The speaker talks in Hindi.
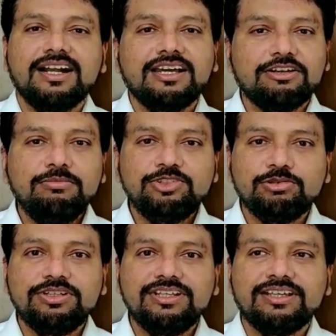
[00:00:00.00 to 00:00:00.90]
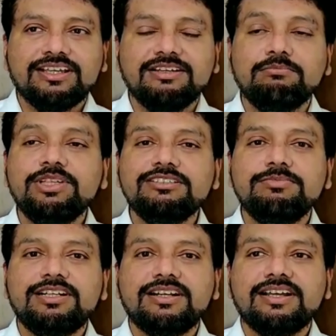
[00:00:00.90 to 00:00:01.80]
अगर रूम छोटी है 20
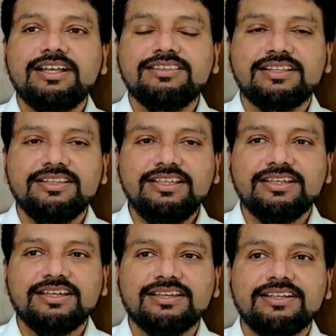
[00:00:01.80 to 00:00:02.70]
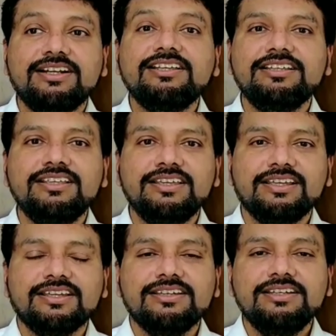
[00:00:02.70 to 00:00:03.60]
मीटर का अंतर नहीं है खिड़की नहीं
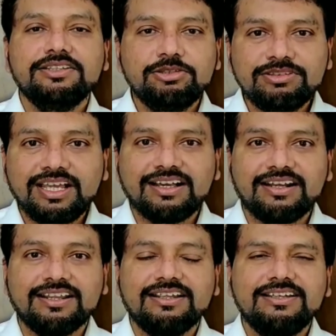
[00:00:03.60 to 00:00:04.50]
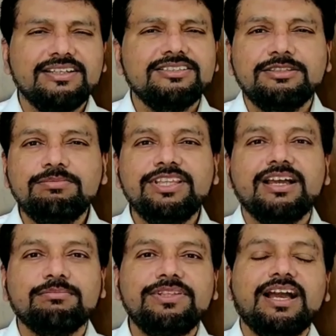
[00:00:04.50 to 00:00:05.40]
है तो क्या करें सिंपली
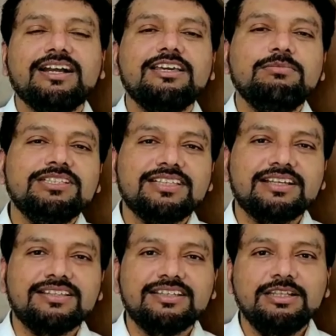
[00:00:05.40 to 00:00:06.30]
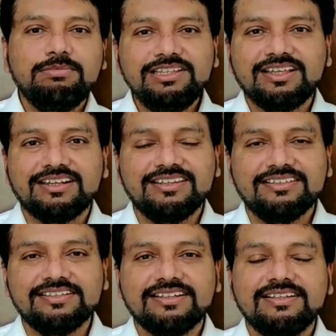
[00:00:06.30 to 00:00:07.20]
अपनी आंखें 20 सेकंड के लिए बंद कर
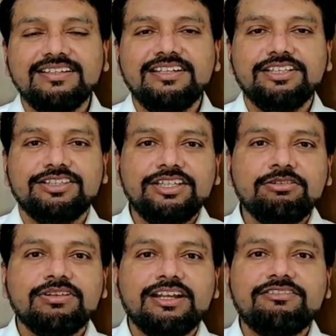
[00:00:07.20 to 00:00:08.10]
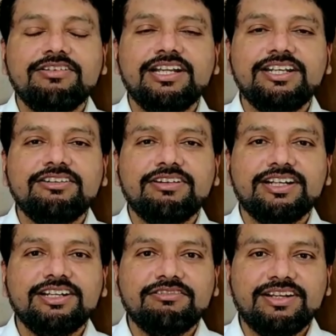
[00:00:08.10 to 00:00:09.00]
लीजिए तो यह हो गया 20
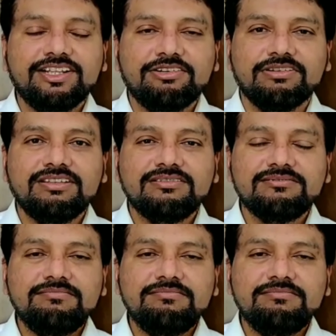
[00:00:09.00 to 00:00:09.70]
20 20 रूल